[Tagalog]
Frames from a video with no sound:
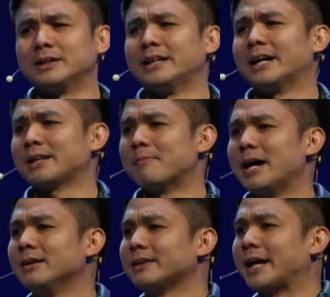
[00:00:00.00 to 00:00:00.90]
pag
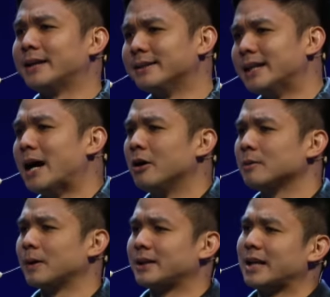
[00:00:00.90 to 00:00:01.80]
tinatamaan tayo ng
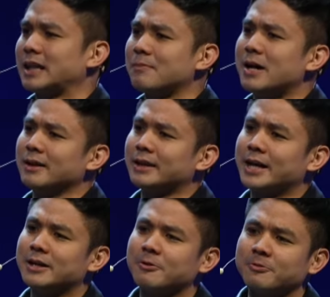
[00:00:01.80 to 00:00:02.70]
doubt, pag tinatamaan
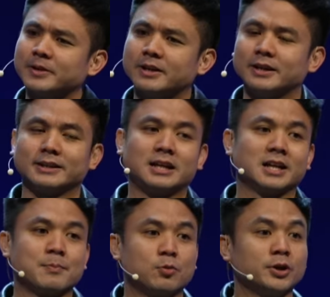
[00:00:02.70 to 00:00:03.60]
tayo ng fear, eh
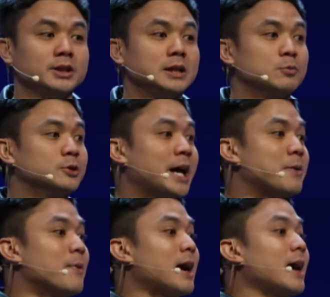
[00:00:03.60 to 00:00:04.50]
talaga pong hindi po
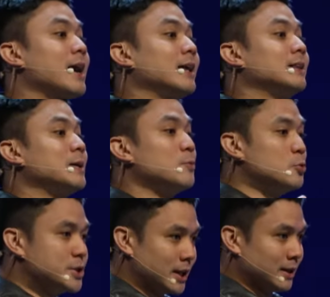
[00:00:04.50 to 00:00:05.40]
tayo makakarating
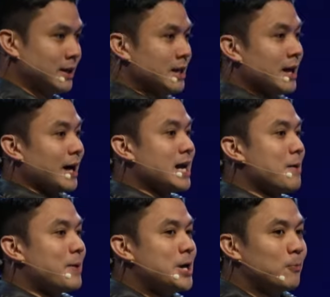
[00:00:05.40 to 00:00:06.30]
po dyan.
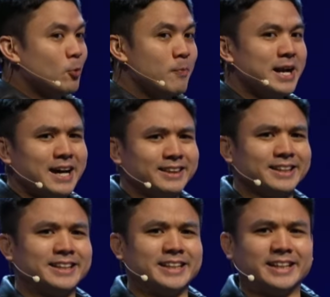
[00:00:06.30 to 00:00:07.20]
Kaya paano po ba
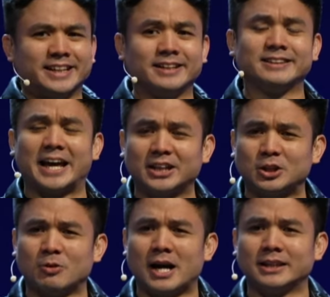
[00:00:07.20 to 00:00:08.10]
natin
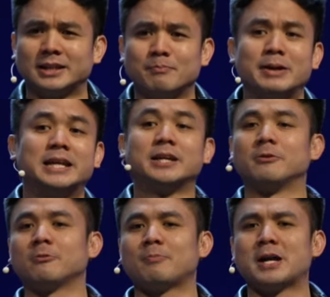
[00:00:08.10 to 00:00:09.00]
i-ignite yung ating
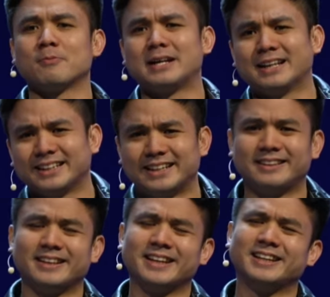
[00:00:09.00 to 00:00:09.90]
belief? Paano ba natin
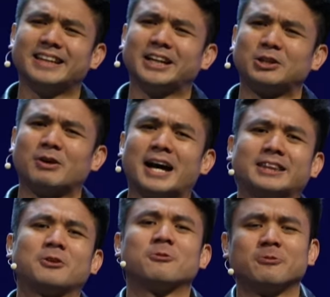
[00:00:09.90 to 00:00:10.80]
i-ignite yung
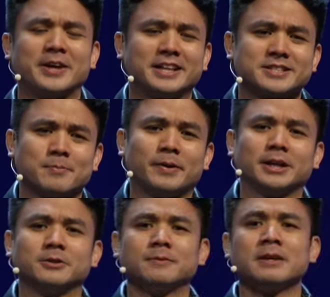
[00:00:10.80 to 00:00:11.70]
ating faith sa
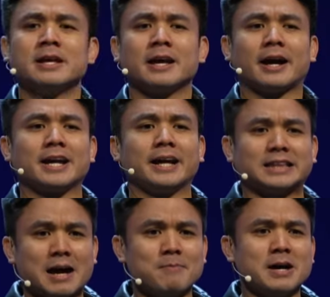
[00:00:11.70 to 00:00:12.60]
Panginoon? Kaya
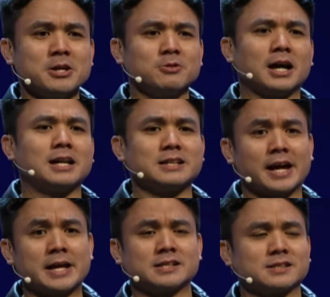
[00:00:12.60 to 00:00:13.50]
tama yung
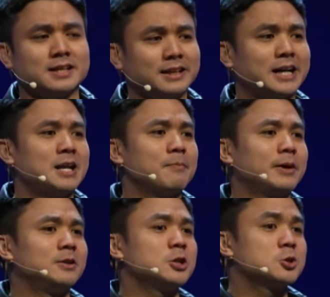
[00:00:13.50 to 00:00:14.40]
nakalagay sa salita ng
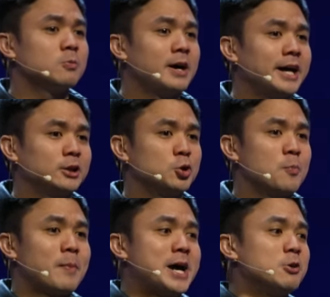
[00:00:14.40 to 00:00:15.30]
Panginoon. That's why ito
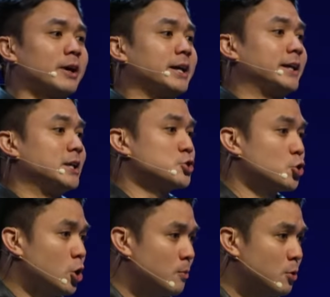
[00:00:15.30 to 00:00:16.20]
yung payo kay King
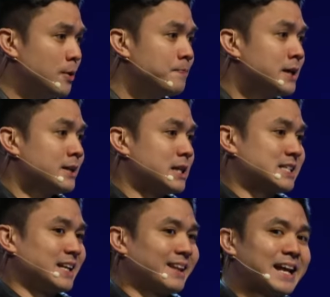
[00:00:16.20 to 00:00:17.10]
Solomon na
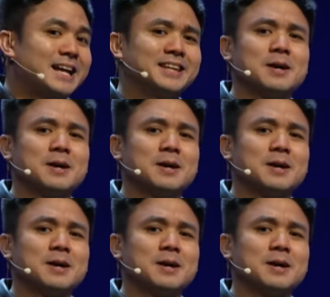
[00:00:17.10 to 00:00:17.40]
salita